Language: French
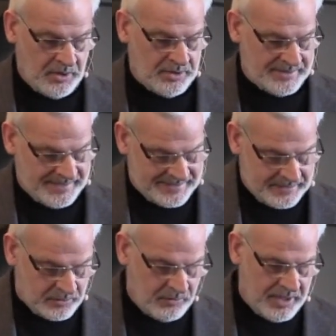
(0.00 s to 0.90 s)
de cette
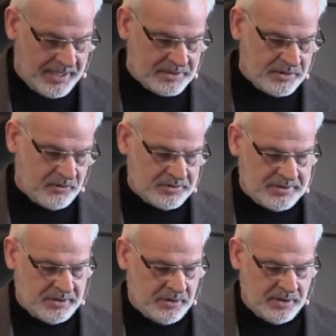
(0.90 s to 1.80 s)
circulation
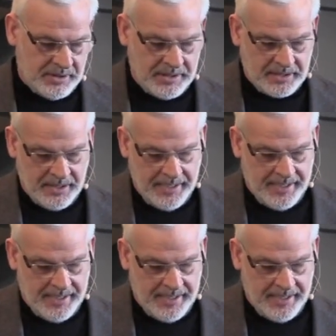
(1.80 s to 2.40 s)
cyclonique.